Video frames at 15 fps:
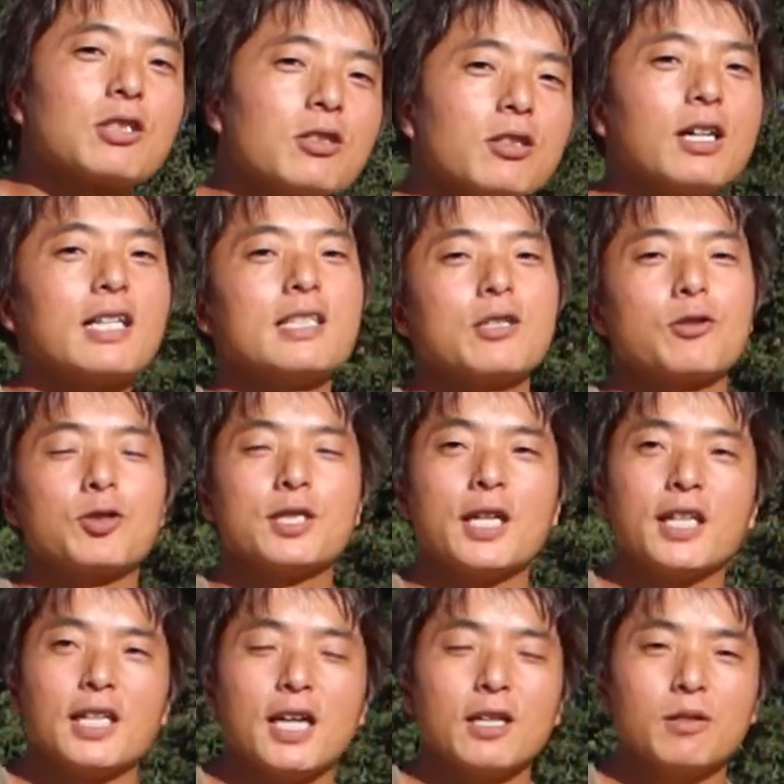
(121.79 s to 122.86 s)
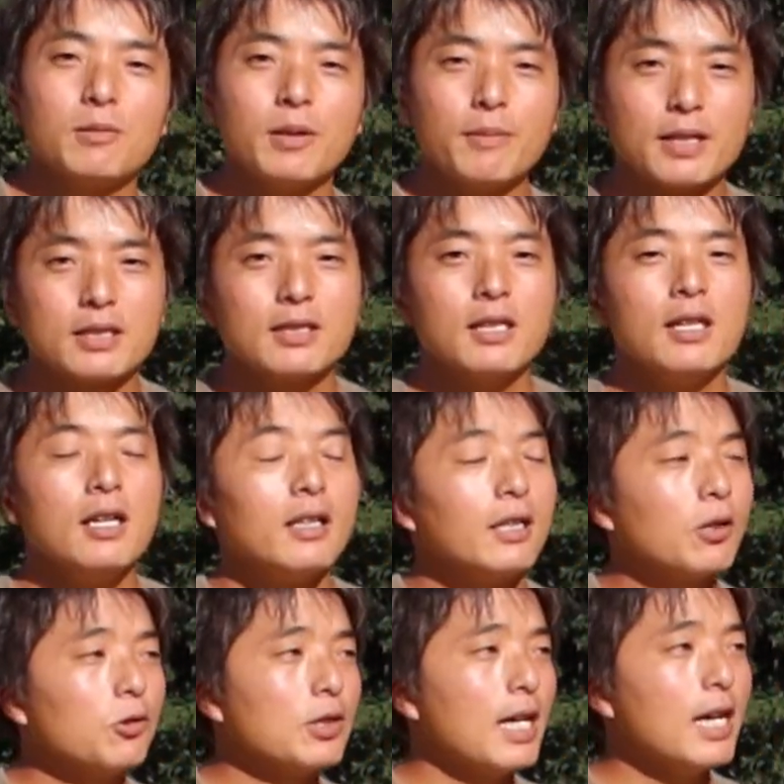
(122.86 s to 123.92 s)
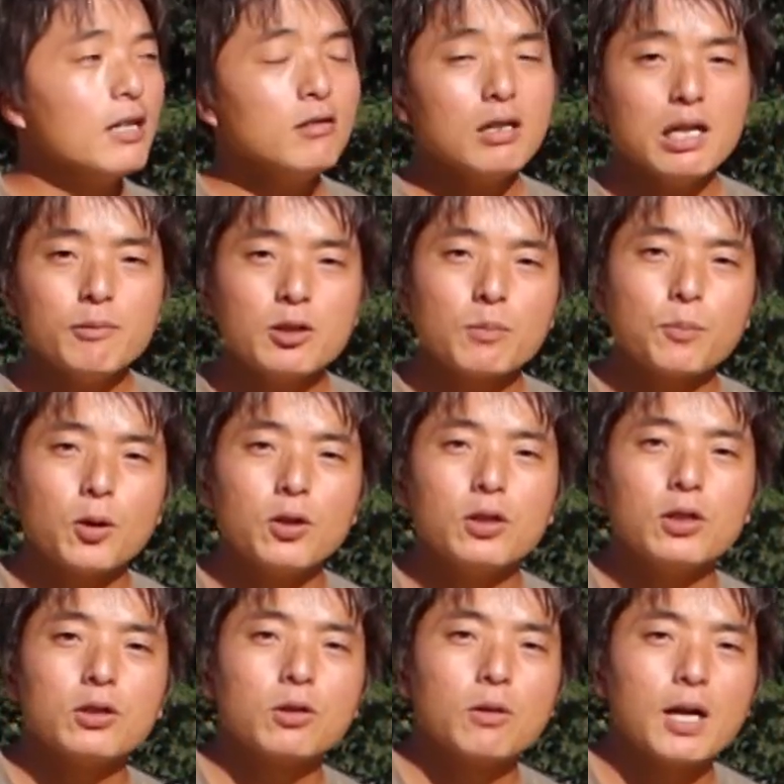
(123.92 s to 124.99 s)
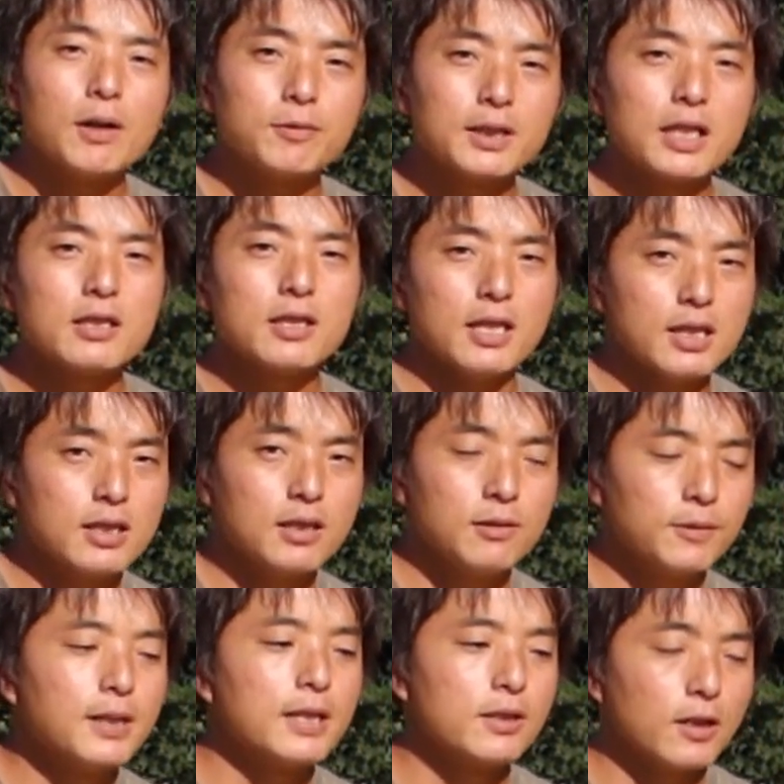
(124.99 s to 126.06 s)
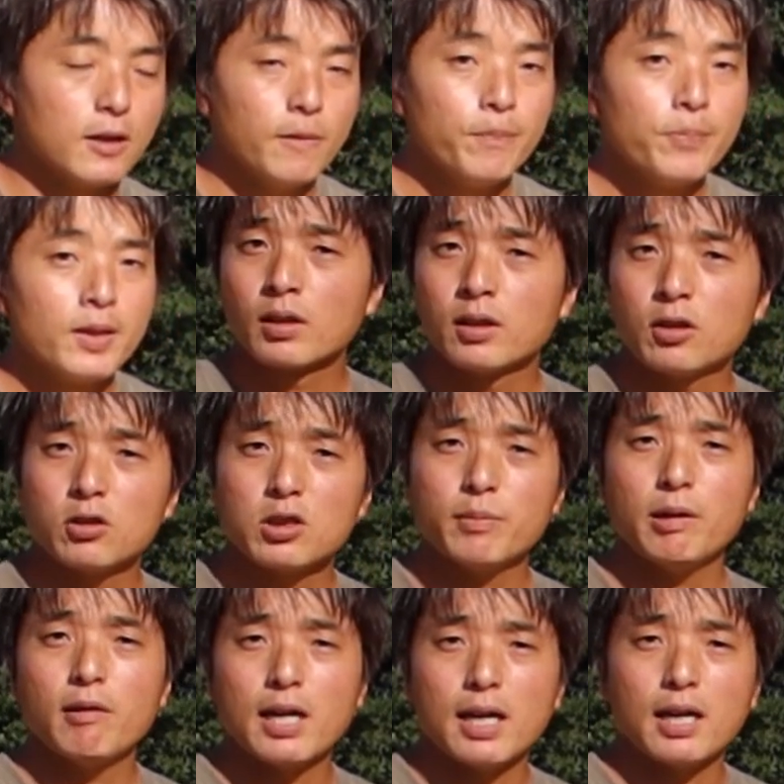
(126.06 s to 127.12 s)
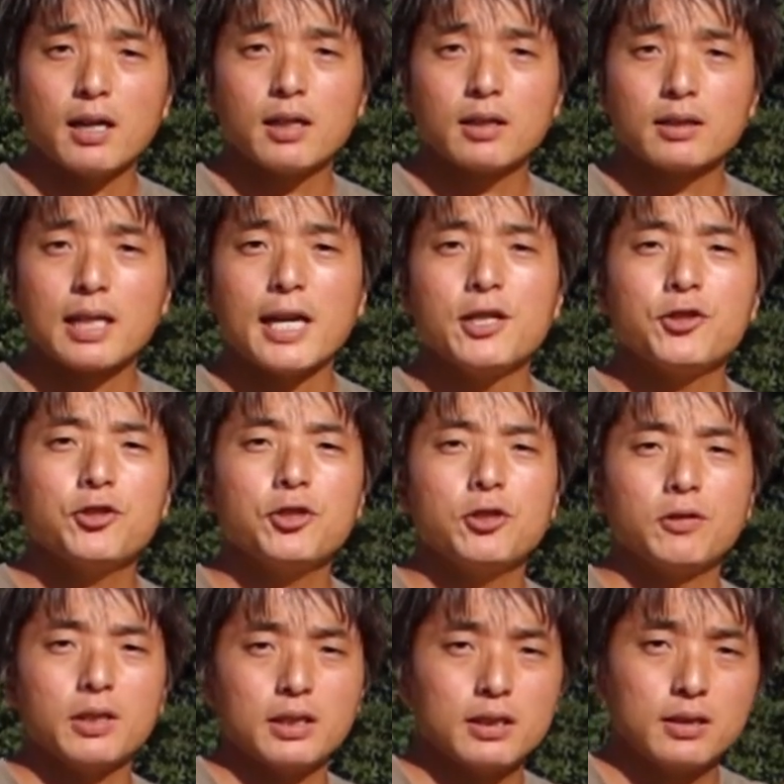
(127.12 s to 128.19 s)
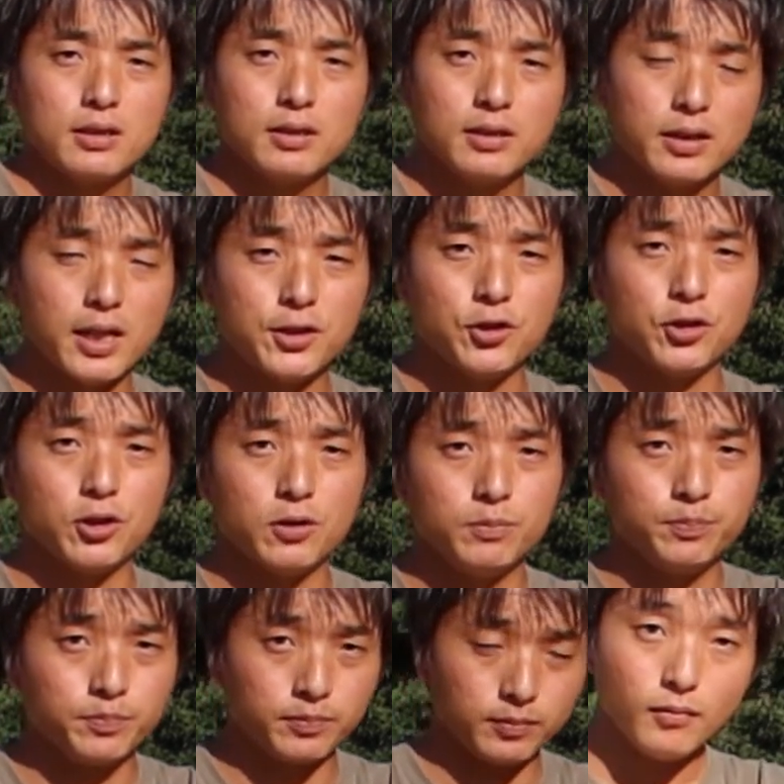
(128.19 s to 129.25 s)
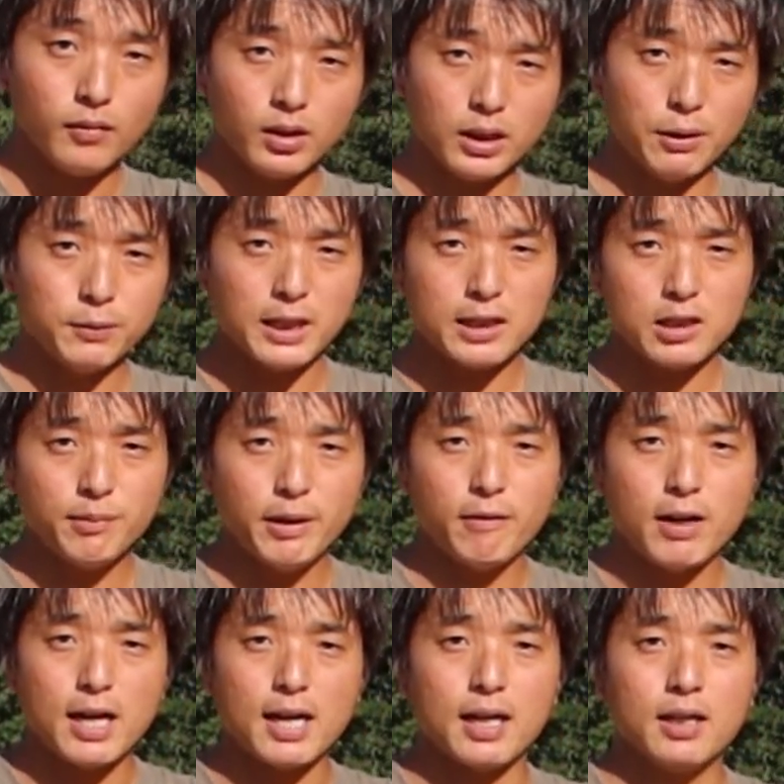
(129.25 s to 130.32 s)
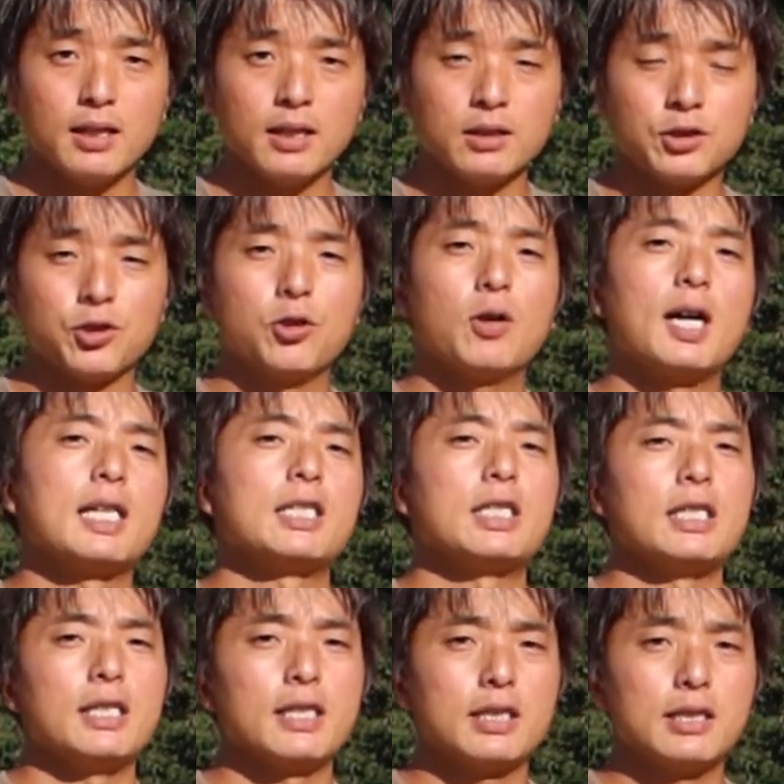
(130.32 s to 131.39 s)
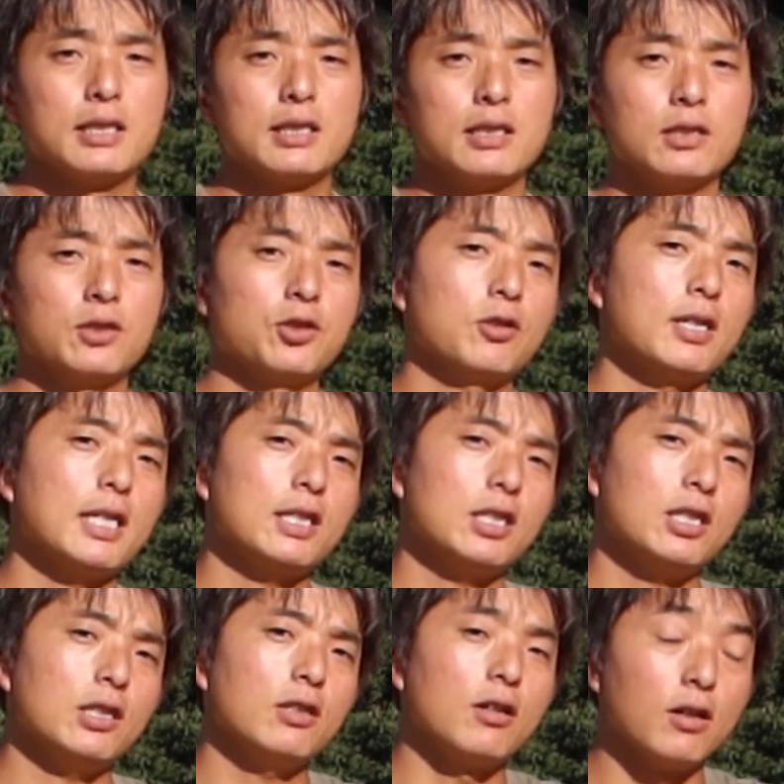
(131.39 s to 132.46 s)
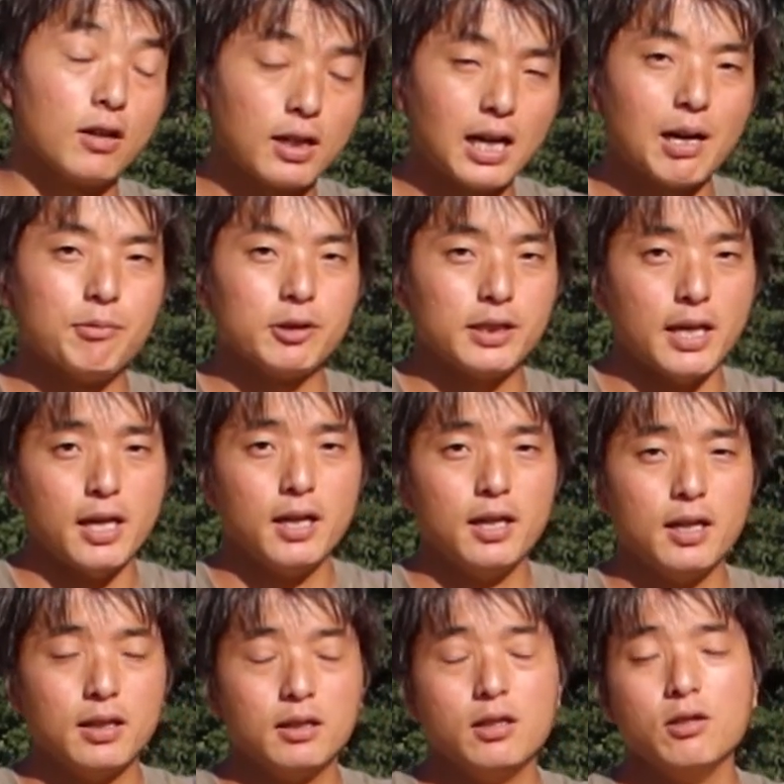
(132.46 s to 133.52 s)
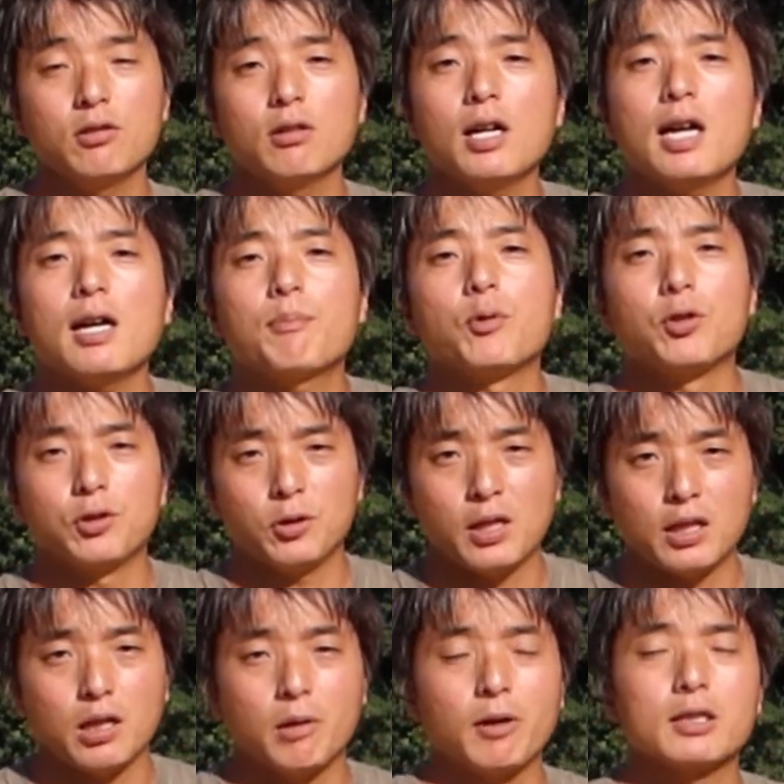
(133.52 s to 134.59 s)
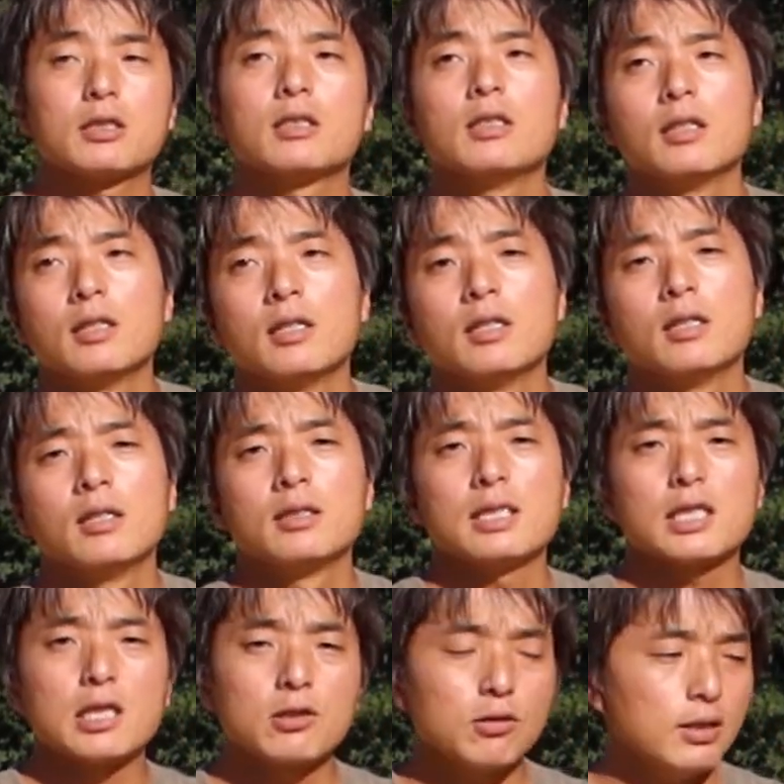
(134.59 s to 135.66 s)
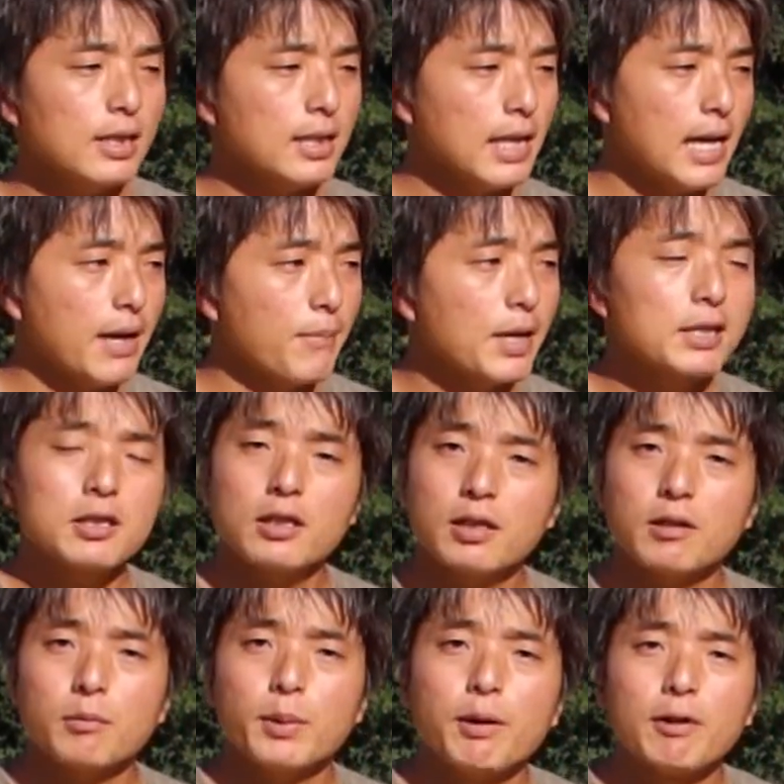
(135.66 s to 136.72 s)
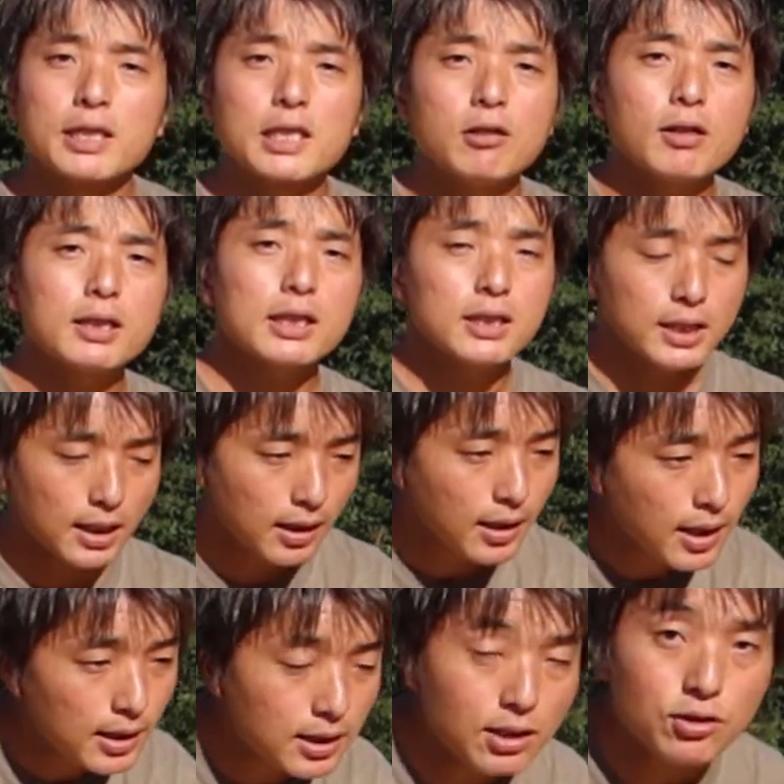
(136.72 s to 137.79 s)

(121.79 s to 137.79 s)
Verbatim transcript: 速解説をしていきたいと思います。で、このハングタイムのポイントは2つです。2つ。1つ目は、体重移動です。体重移動。で、2つ目は上半身です。上半身のかぶせっていうのがポイントになってきます。じゃあ早速ですね、まず、まあ、技の形から解